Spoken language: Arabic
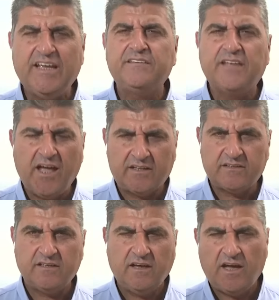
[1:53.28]
انتهت
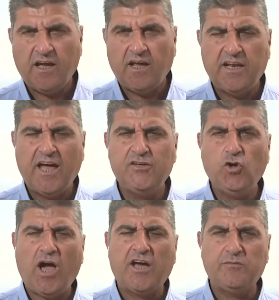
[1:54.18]
آه، الآن
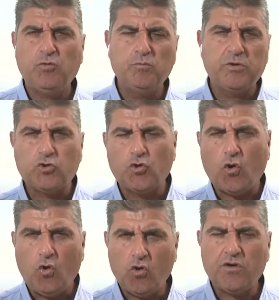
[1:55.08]
يحاربون بطرق
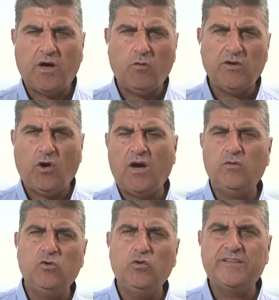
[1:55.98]
أخرى
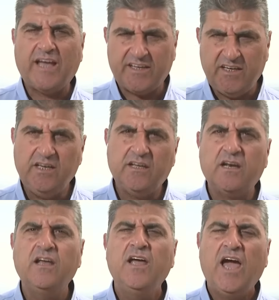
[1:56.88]
ويحاولون تغيير
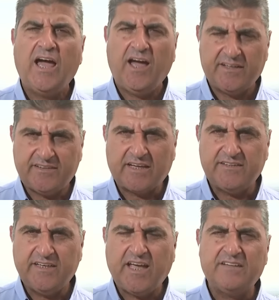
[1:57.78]
آه،
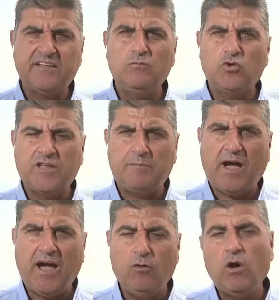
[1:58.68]
التكتيكات
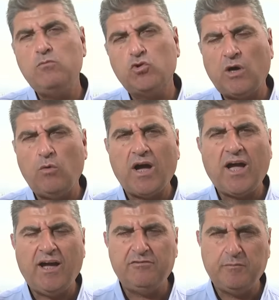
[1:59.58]
المتبعة
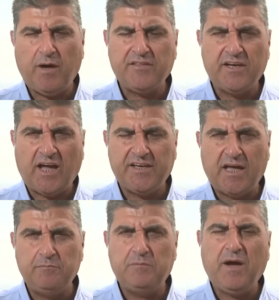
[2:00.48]
والمتوقعة في بعض
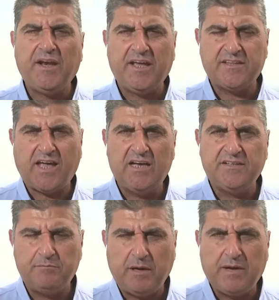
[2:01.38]
الأحيان بمعنى إدخال
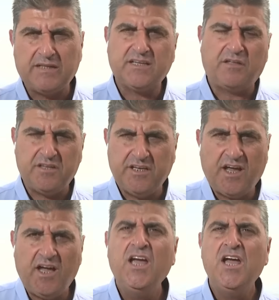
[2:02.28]
دبابات
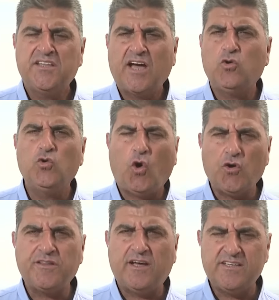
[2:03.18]
كثيرة تكون
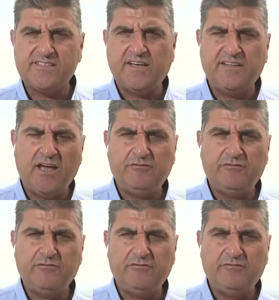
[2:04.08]
عرضة لاستهداف